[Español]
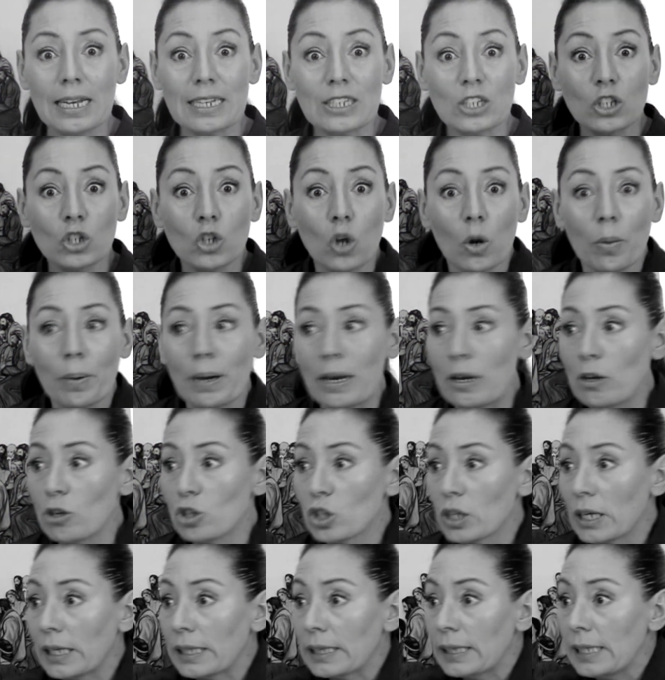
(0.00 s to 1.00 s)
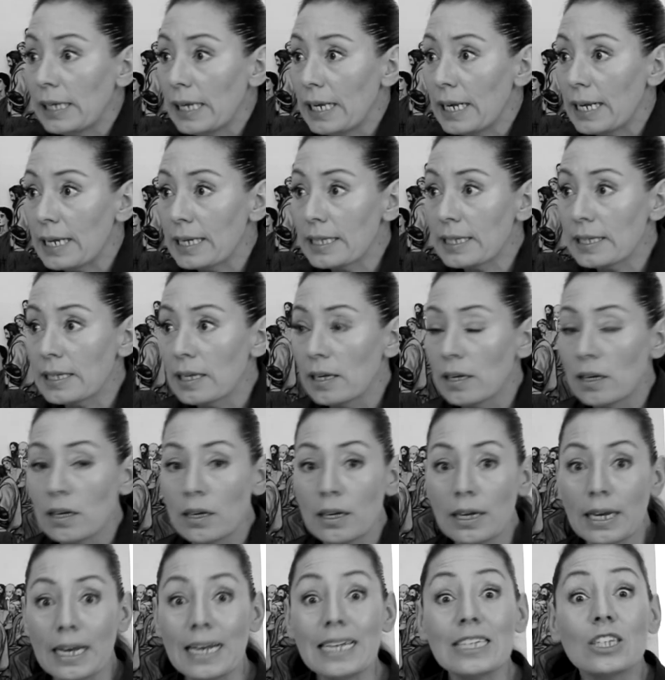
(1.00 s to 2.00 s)
Y ninguna diferencia
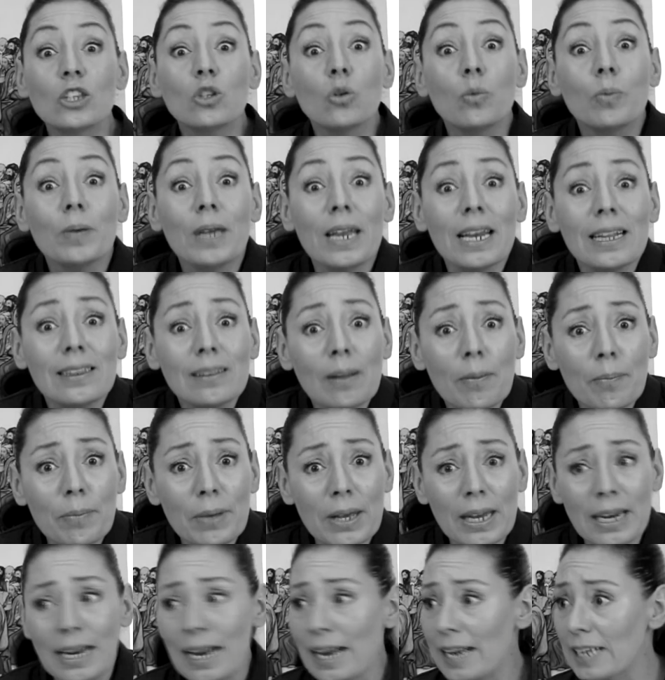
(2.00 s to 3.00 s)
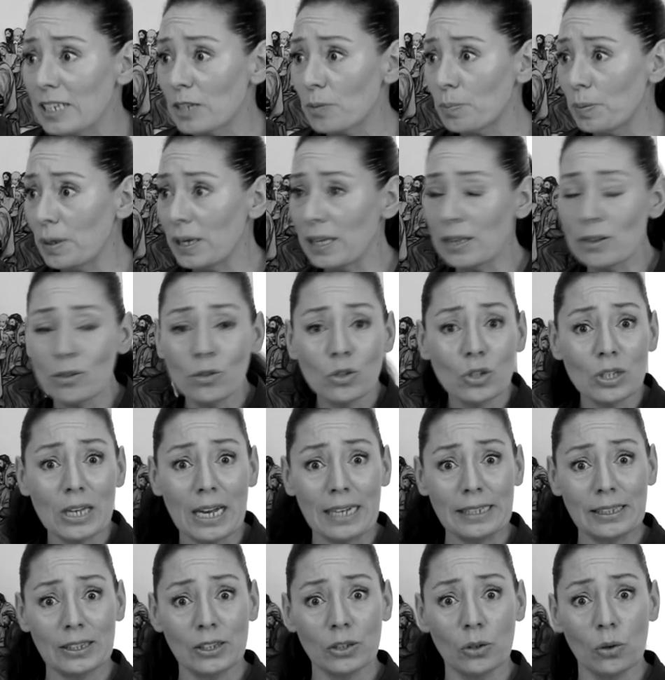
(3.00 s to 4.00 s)
hizo entre nosotros y
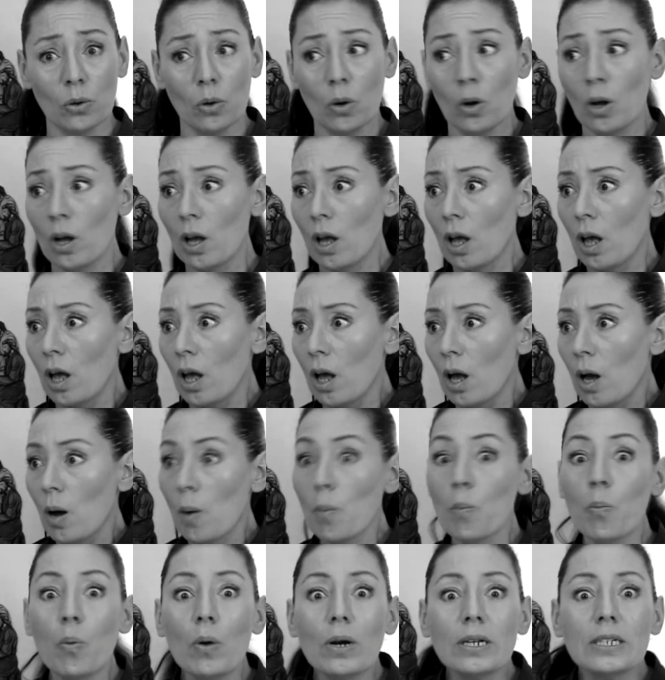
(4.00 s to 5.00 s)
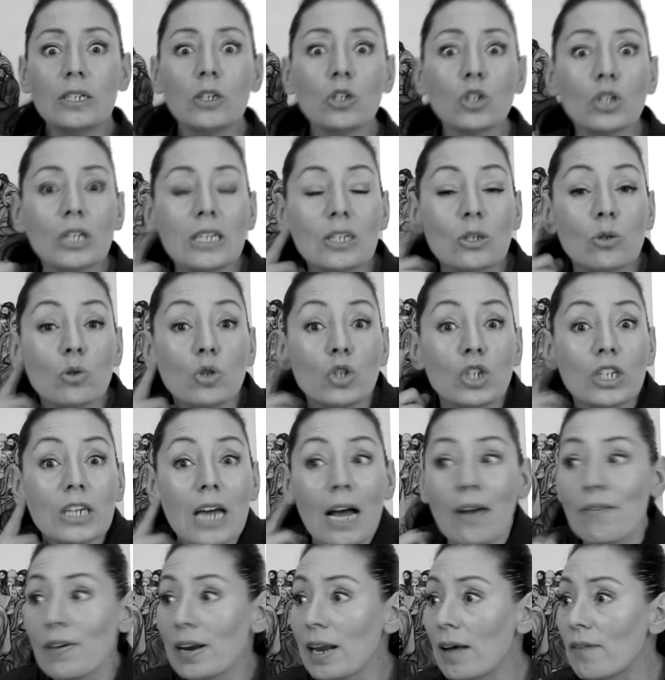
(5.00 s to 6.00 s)
ellos, purificando por la fe
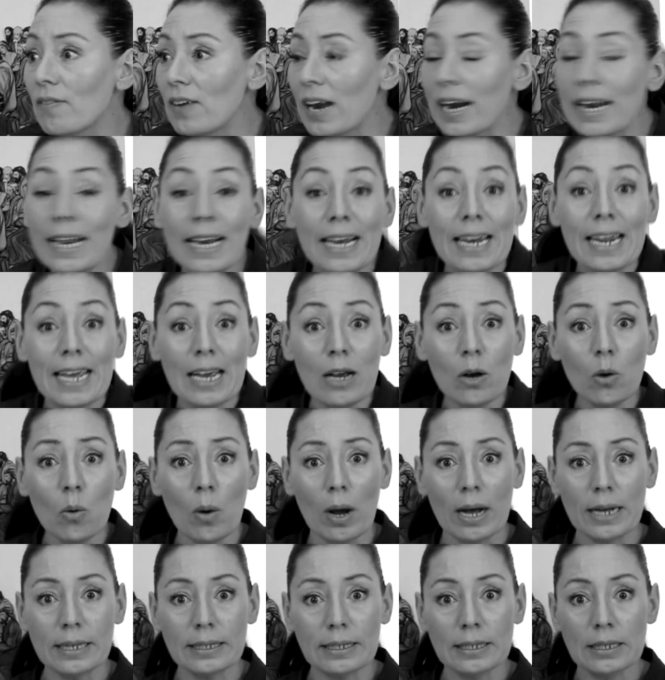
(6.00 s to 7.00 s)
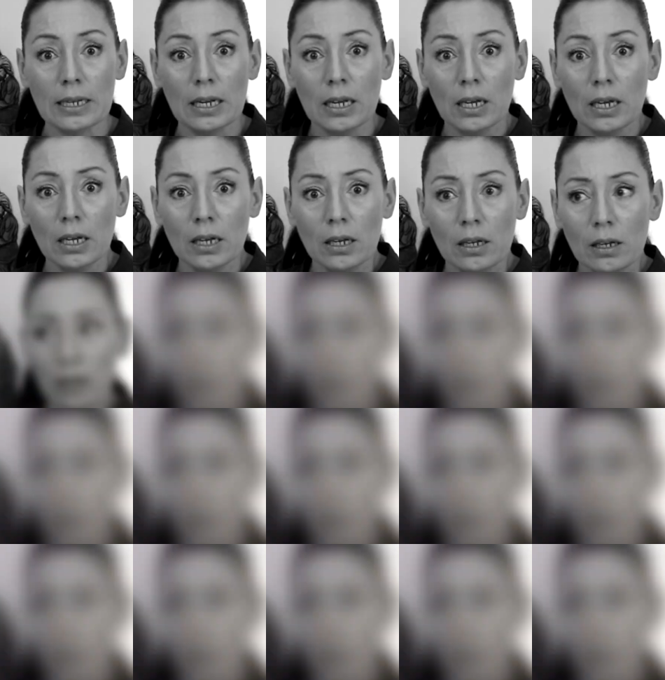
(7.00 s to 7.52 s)
sus corazones.